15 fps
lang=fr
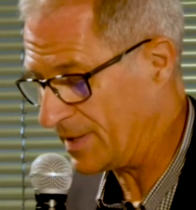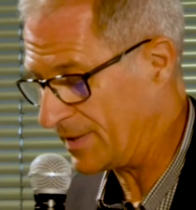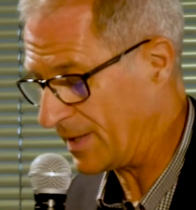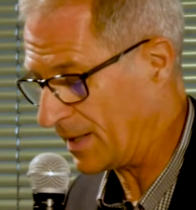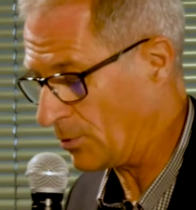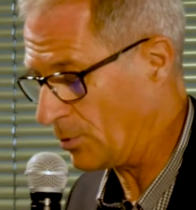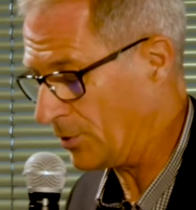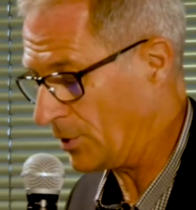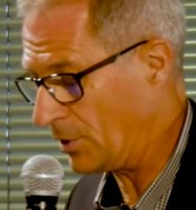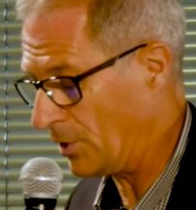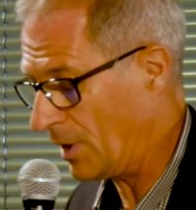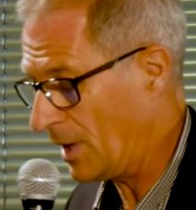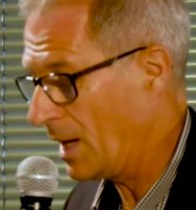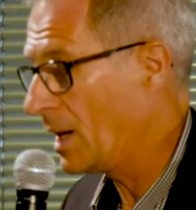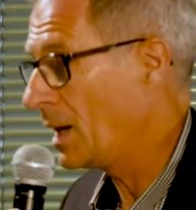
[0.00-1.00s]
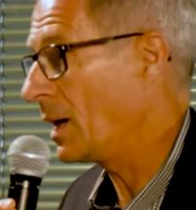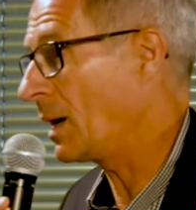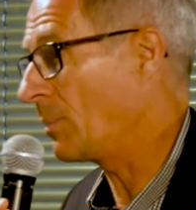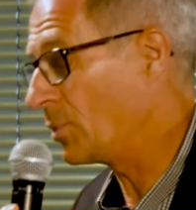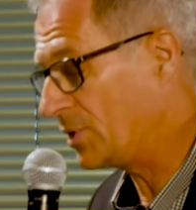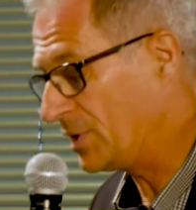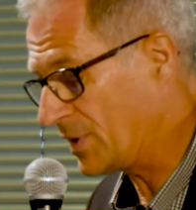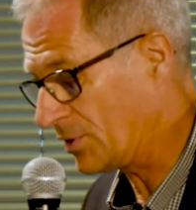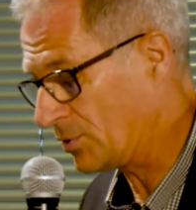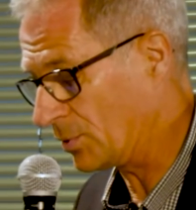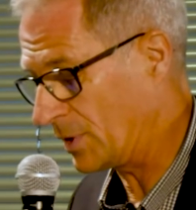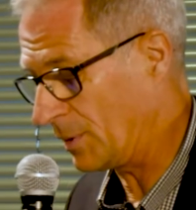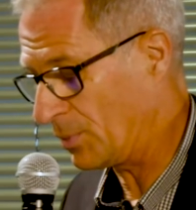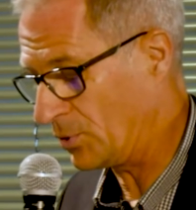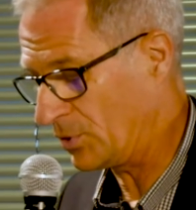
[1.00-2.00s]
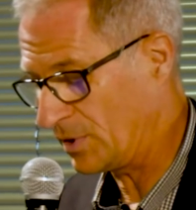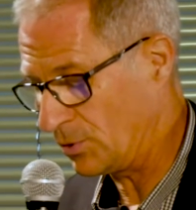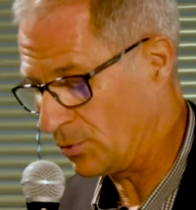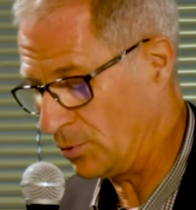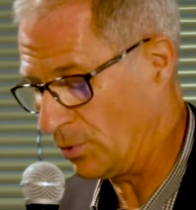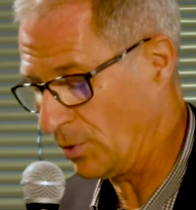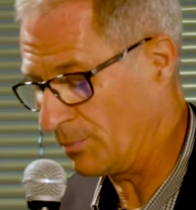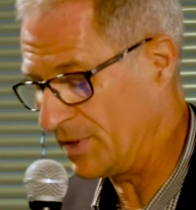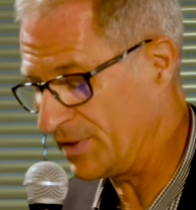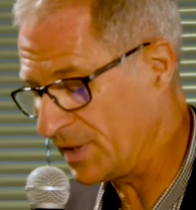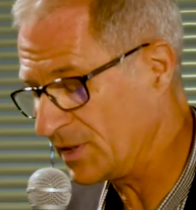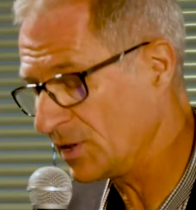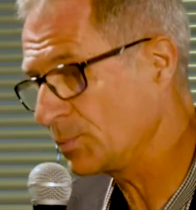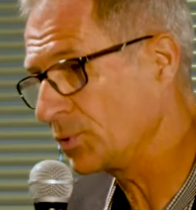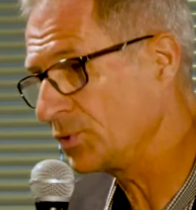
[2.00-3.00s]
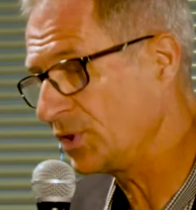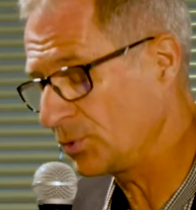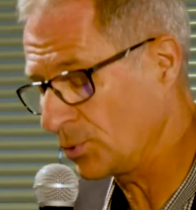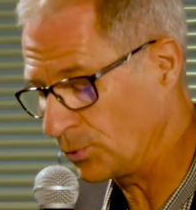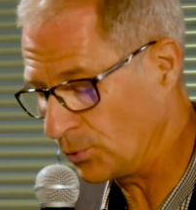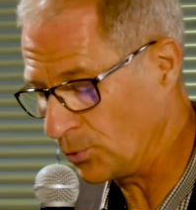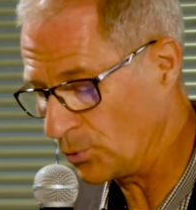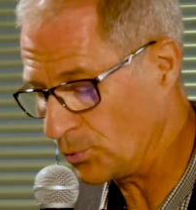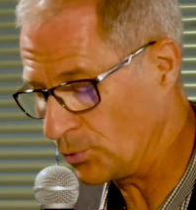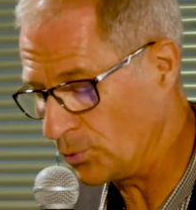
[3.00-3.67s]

et des agriculteurs, harmonisation des procédures, mise à disposition de,